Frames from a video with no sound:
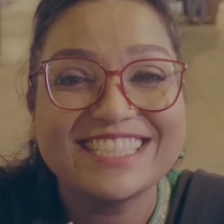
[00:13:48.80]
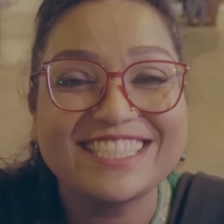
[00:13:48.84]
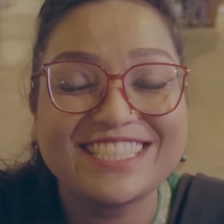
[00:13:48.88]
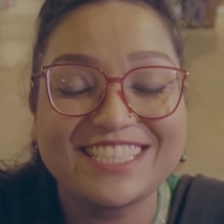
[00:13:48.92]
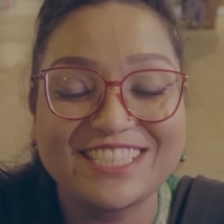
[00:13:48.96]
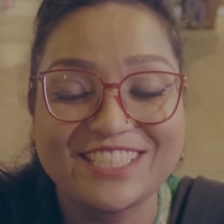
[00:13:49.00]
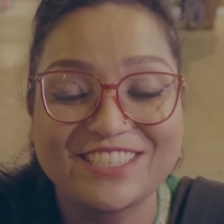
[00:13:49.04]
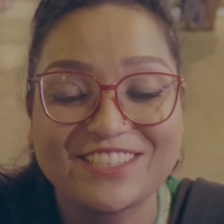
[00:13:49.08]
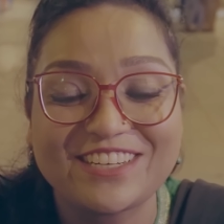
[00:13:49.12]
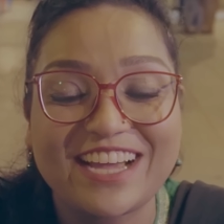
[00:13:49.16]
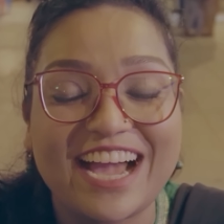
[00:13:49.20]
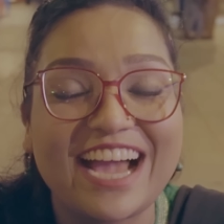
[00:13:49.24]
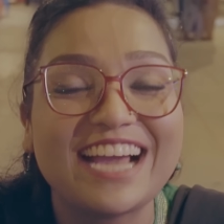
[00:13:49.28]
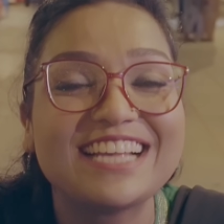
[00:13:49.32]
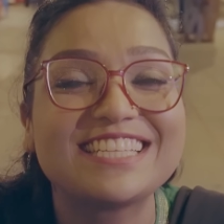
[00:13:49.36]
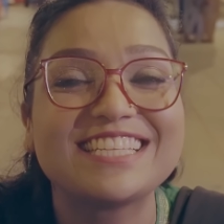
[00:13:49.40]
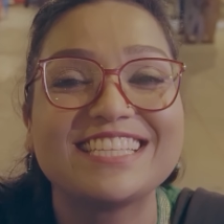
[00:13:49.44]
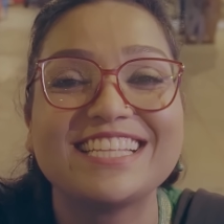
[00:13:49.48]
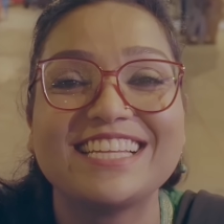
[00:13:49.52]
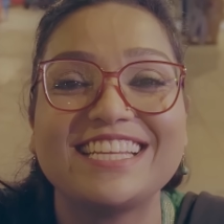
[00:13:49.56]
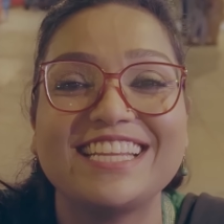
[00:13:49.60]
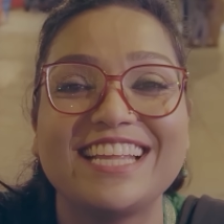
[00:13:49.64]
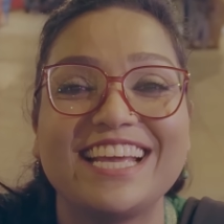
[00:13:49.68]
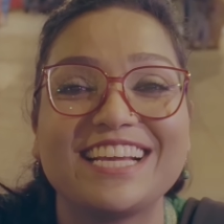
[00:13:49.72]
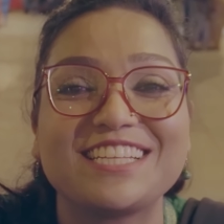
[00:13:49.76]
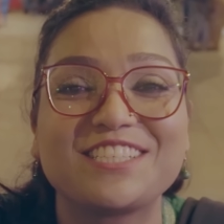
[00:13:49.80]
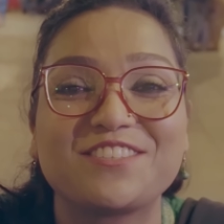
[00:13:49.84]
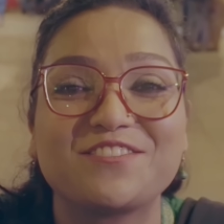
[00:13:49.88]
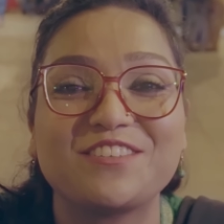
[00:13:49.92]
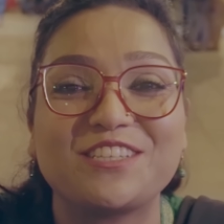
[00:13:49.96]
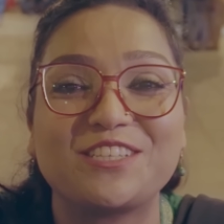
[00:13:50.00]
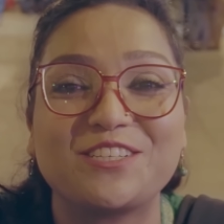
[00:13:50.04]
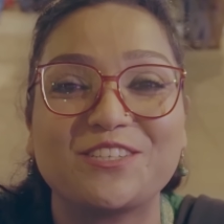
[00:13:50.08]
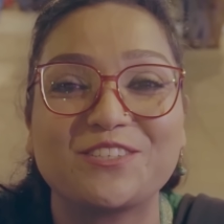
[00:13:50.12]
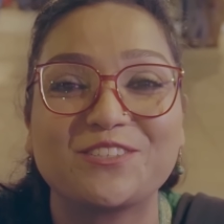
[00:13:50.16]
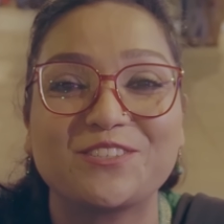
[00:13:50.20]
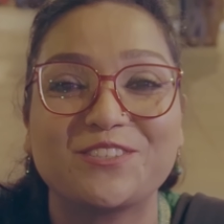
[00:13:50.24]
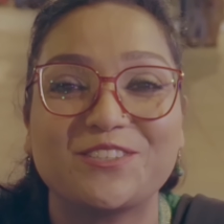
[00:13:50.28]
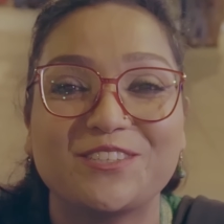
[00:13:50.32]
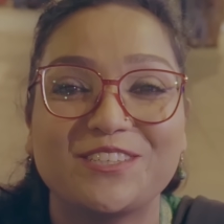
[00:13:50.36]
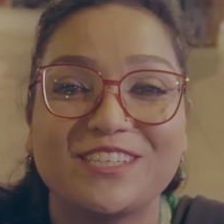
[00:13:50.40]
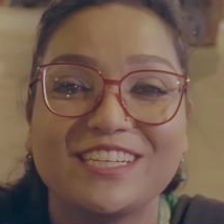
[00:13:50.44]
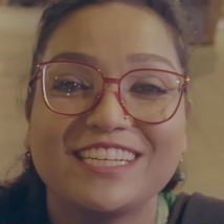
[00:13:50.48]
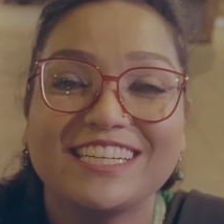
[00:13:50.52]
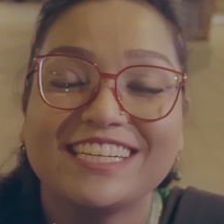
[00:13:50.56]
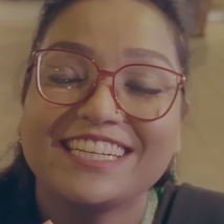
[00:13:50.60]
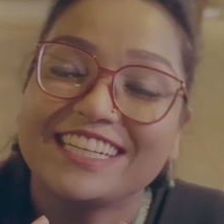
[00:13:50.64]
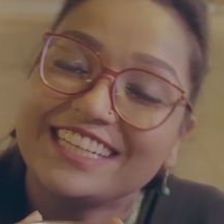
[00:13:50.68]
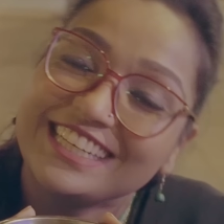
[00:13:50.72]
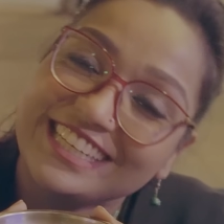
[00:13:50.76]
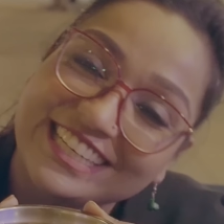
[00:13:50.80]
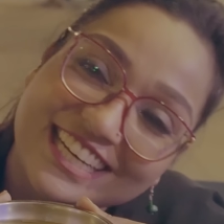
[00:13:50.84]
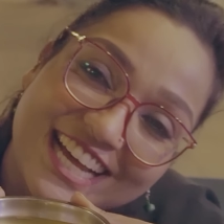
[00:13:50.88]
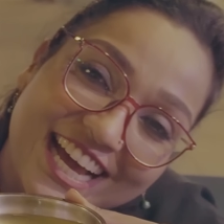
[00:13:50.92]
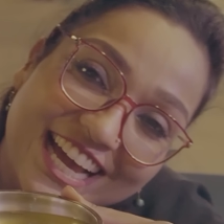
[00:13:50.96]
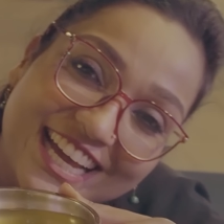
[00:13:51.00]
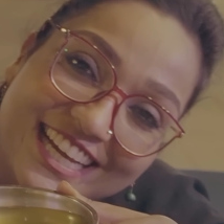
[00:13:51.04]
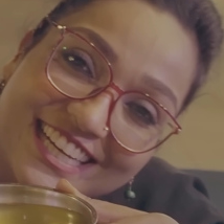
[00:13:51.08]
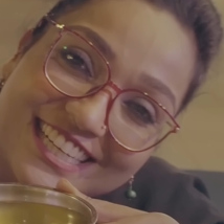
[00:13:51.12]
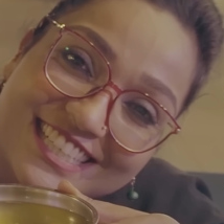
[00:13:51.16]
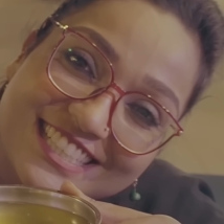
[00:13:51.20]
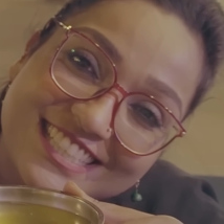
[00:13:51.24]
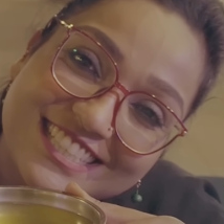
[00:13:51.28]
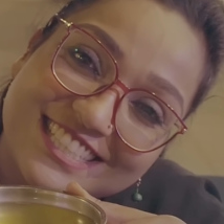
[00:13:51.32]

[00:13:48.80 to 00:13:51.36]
See you guys in the next video. Like,